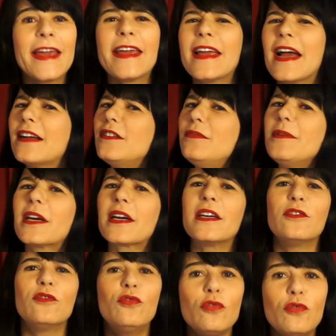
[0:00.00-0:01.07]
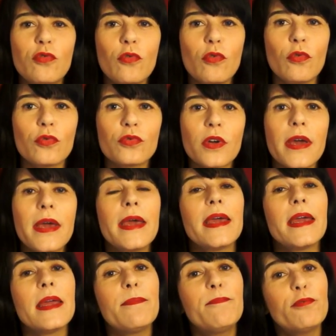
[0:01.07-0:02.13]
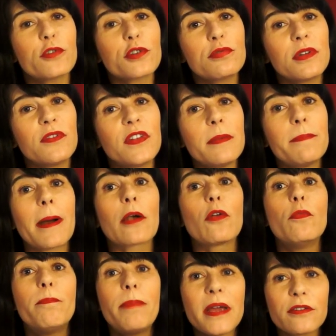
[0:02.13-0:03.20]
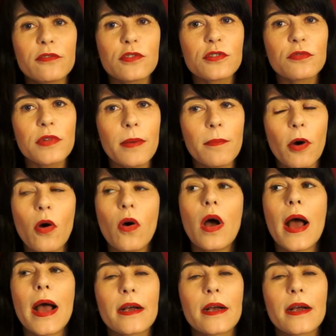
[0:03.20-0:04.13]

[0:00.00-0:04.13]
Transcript: est admiré du tout Londres et poursuivi par le père de son amant